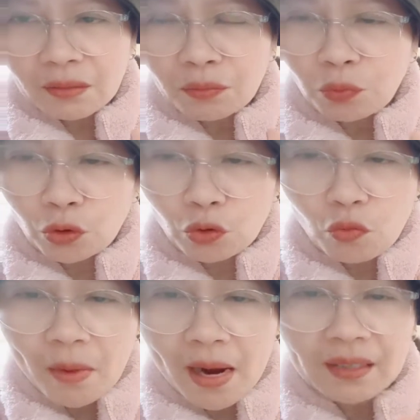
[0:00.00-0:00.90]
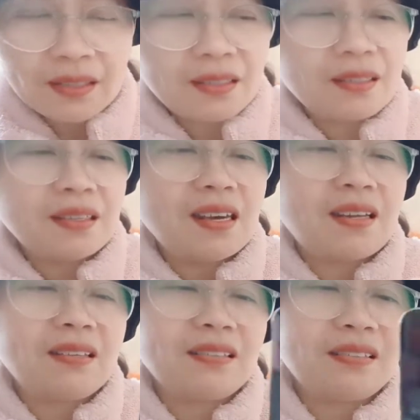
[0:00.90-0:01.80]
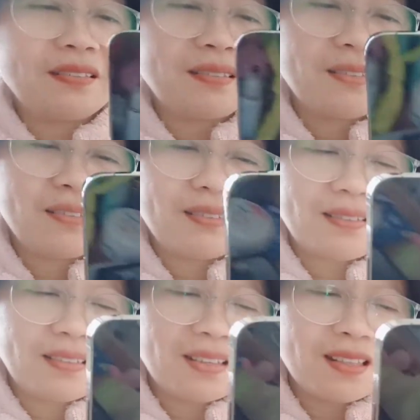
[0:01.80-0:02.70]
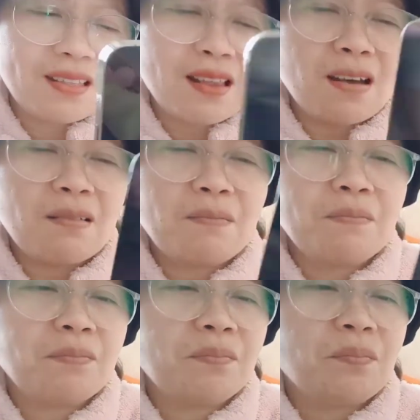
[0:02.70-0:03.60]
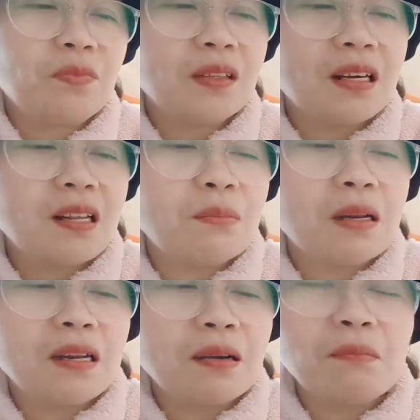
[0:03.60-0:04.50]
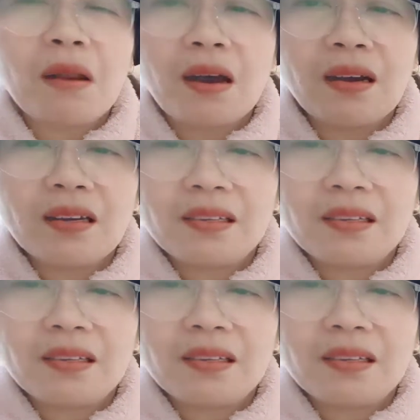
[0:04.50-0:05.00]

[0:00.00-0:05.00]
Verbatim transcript: Pro Max. Ayan. Ganda. Ganda pala ng black.